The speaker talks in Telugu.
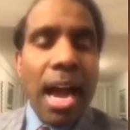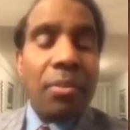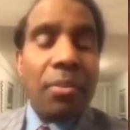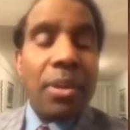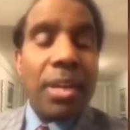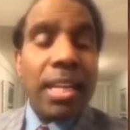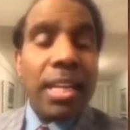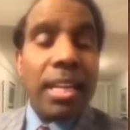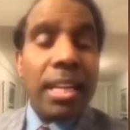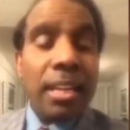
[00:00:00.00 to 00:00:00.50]

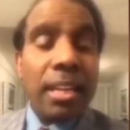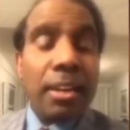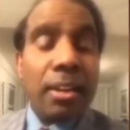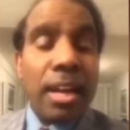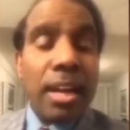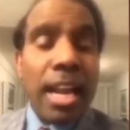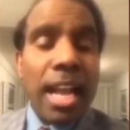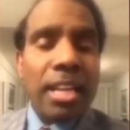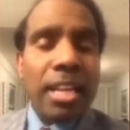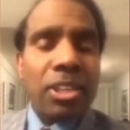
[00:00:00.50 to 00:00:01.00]
ఆవిడికి
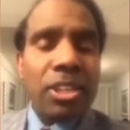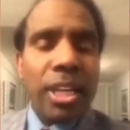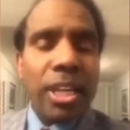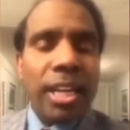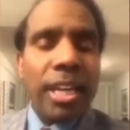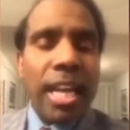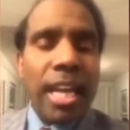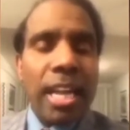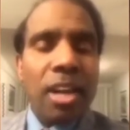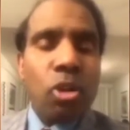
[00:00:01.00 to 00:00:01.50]

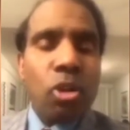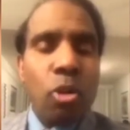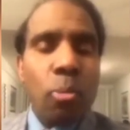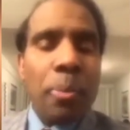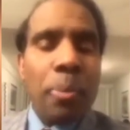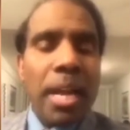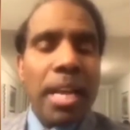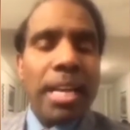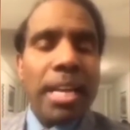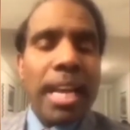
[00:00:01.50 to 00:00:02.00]
లక్షన్నర
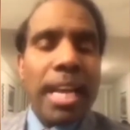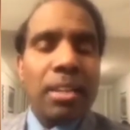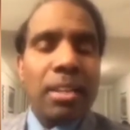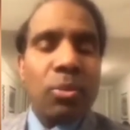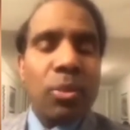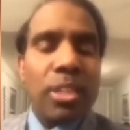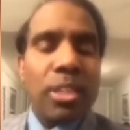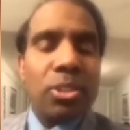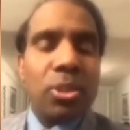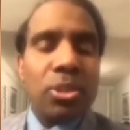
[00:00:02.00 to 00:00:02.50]
రూపాయలు
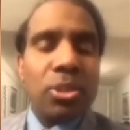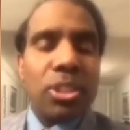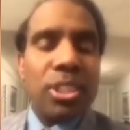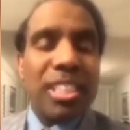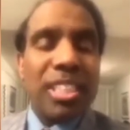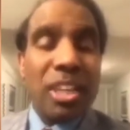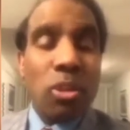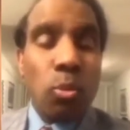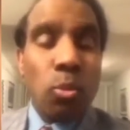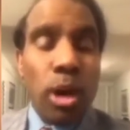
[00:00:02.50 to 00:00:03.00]
కట్టవలసి
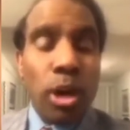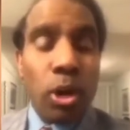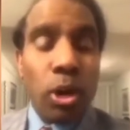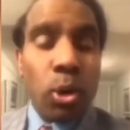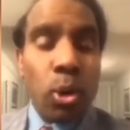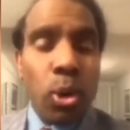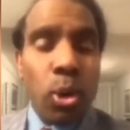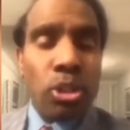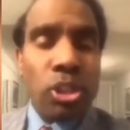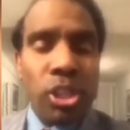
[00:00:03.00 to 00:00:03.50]
వచ్చిందట ఒక
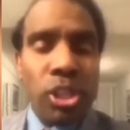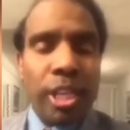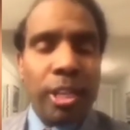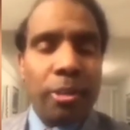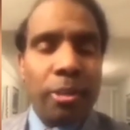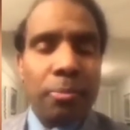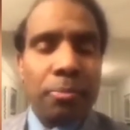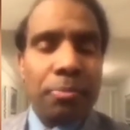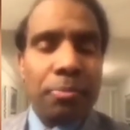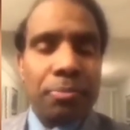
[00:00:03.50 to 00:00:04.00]

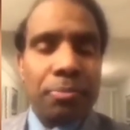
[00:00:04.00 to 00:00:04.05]
రోజుకి